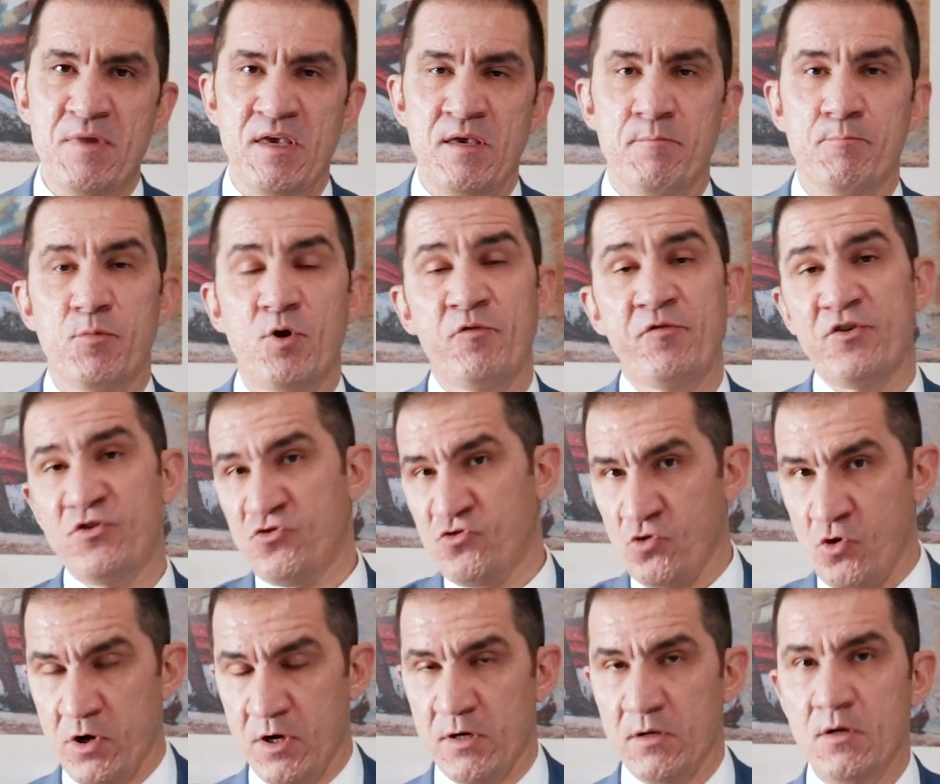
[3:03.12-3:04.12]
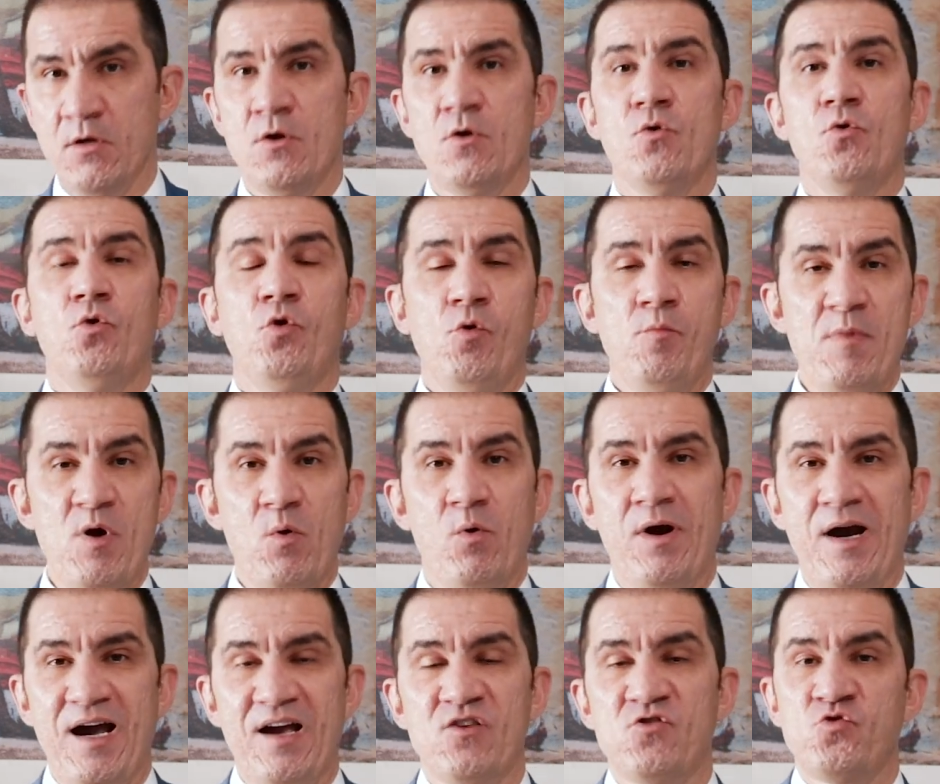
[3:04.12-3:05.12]
mim, professor, o
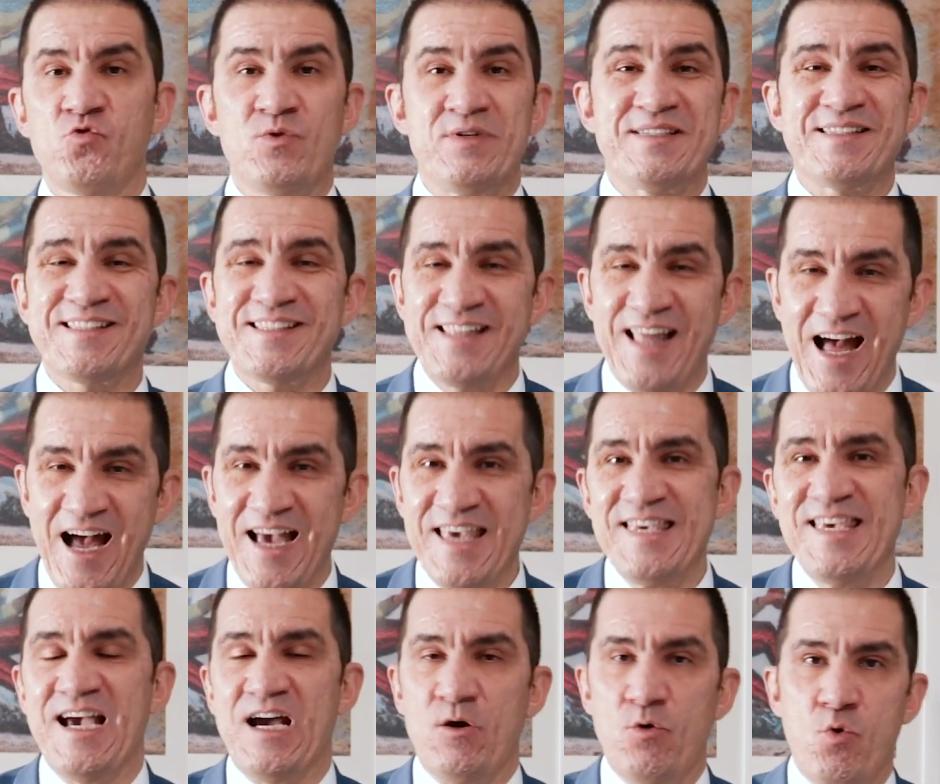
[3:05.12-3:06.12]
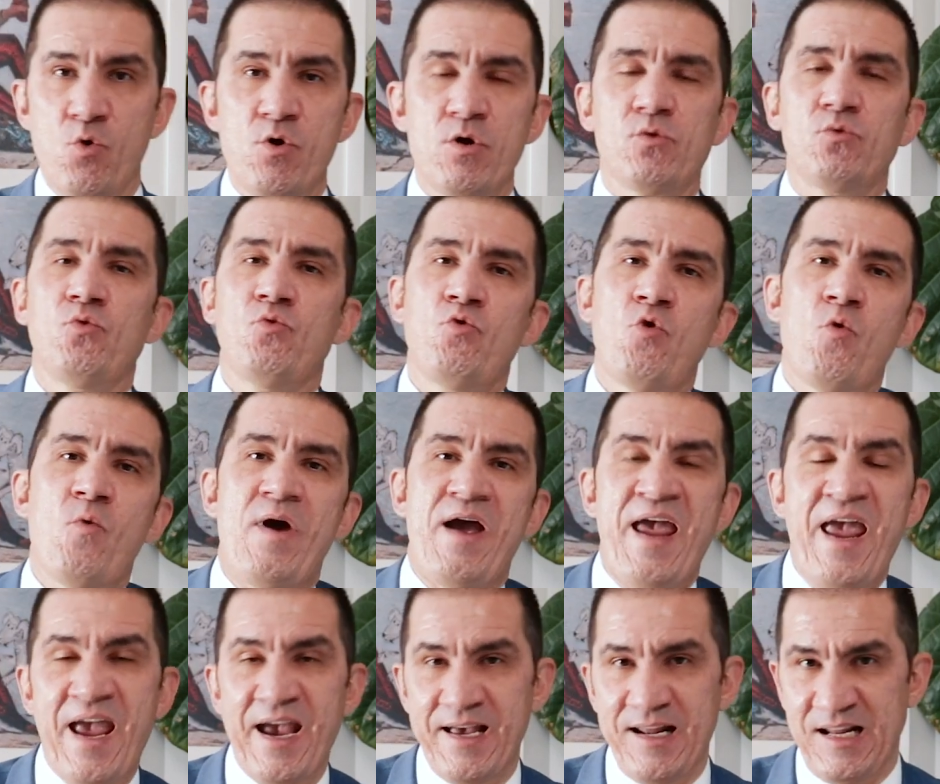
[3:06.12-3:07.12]
meu caso está em acordo com a
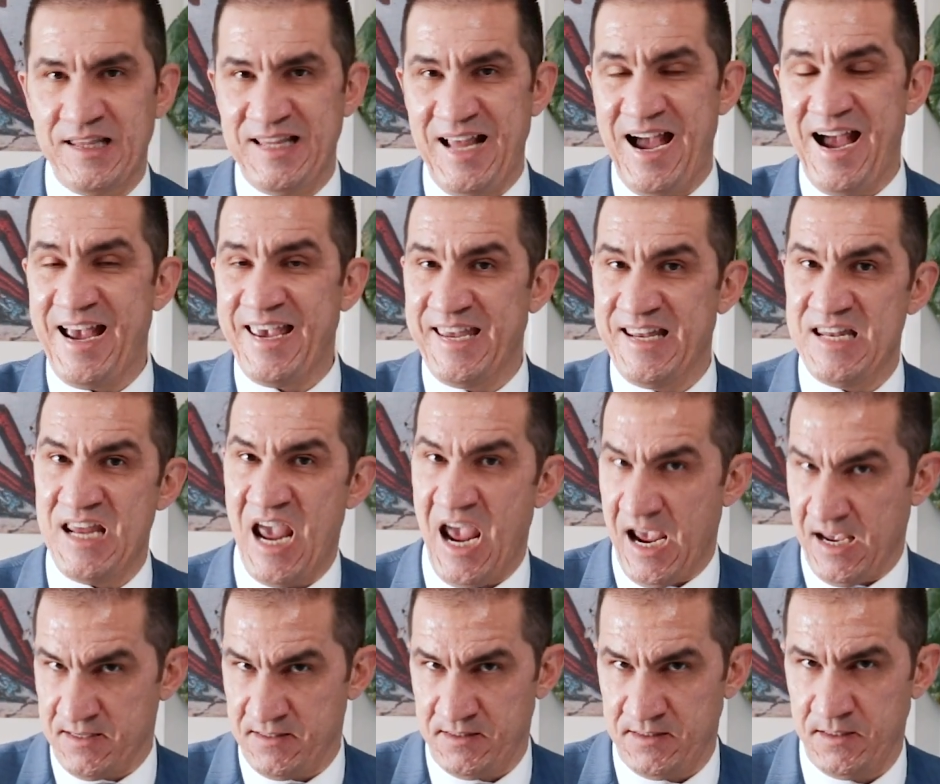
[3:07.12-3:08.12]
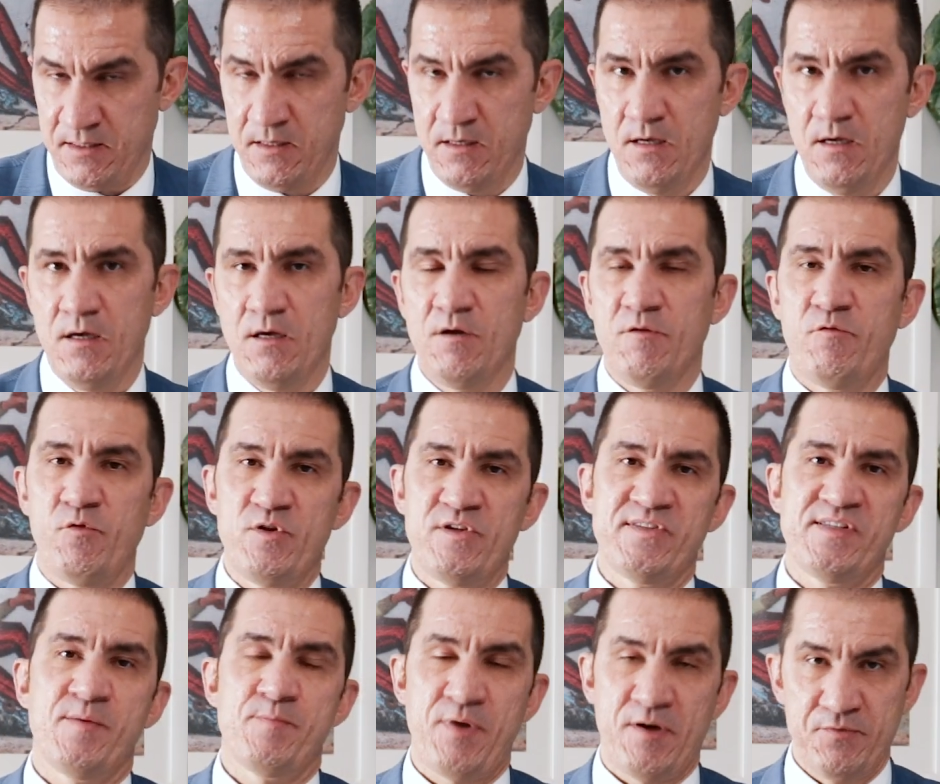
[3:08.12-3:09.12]
regra da ANS, eu vou
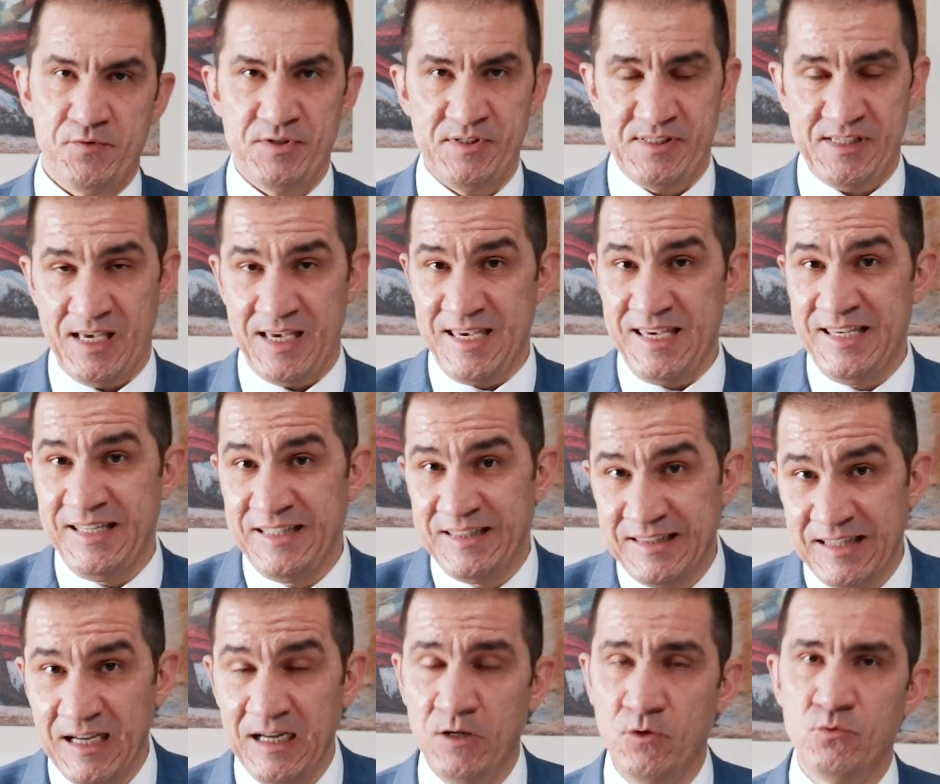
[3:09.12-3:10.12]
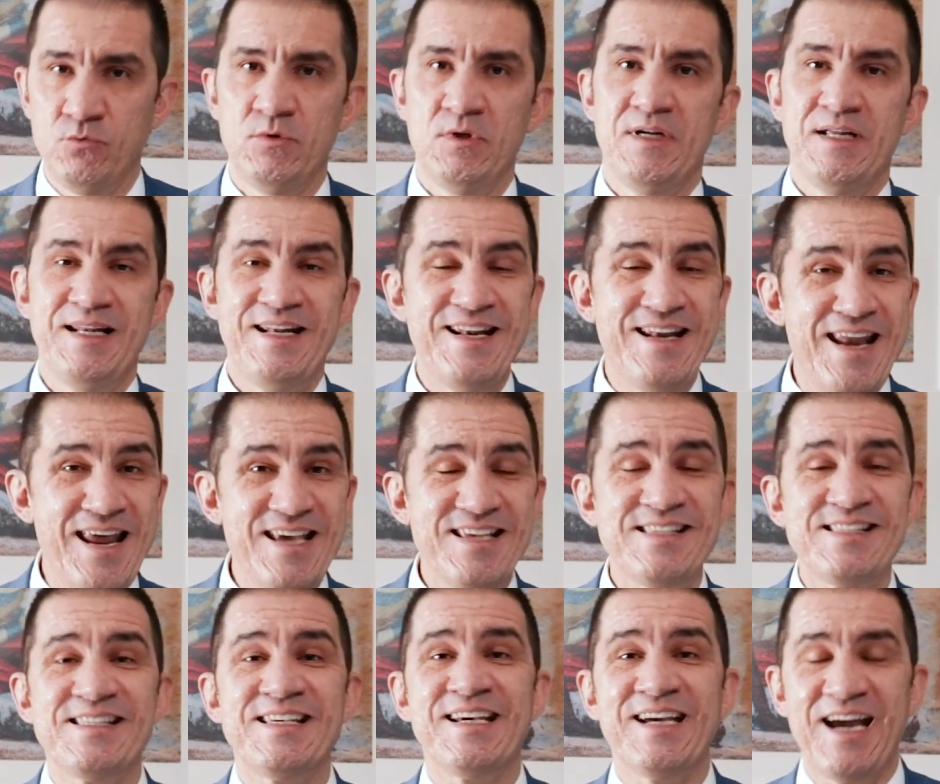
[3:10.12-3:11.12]
dizer para você, então,
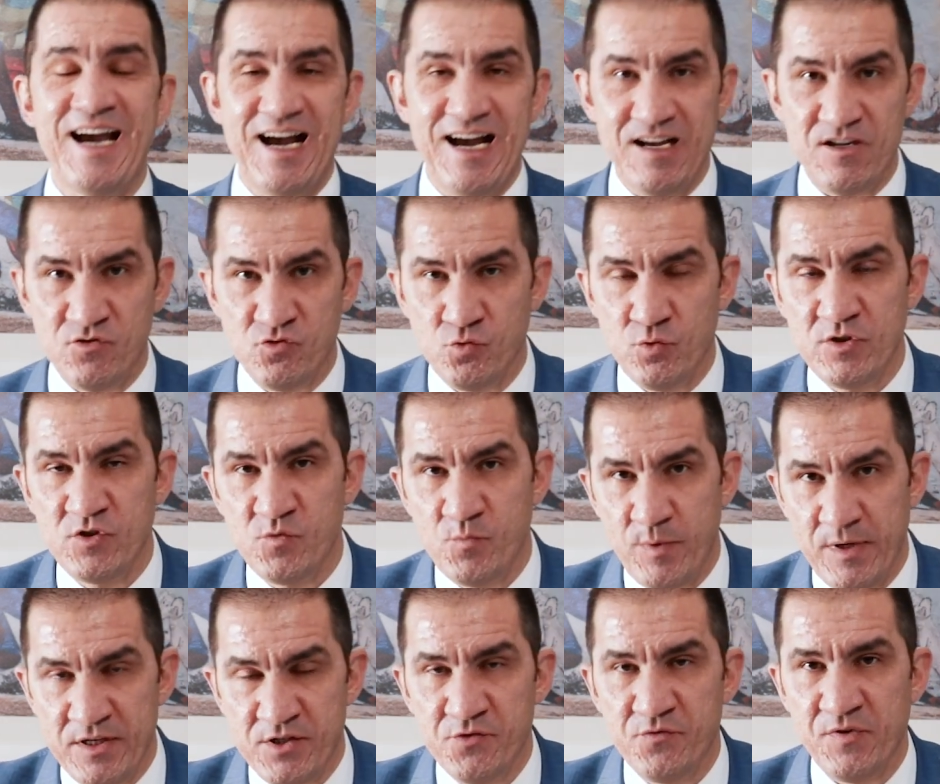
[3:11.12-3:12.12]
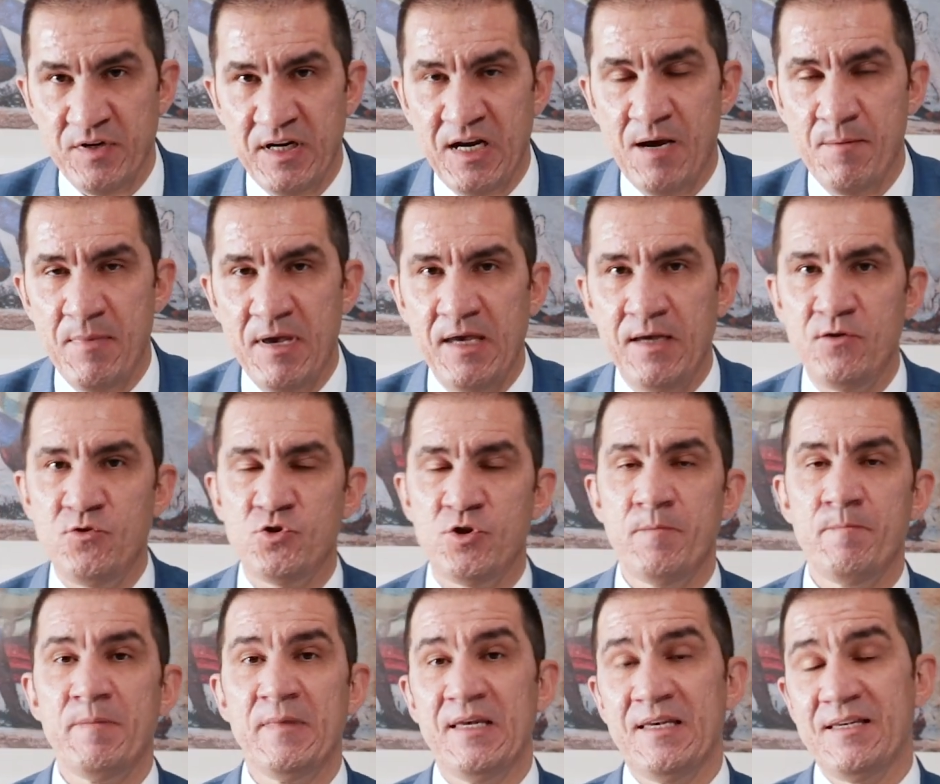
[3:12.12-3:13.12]
nesse caso especificamente,